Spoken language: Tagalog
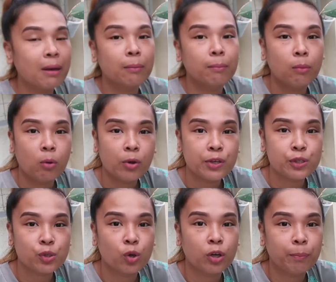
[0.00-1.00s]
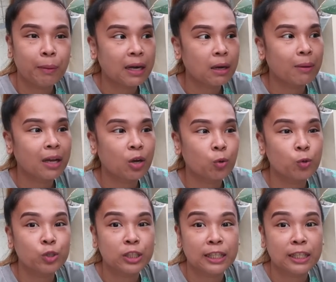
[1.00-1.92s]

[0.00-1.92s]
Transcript: mag-moist or para magkaroon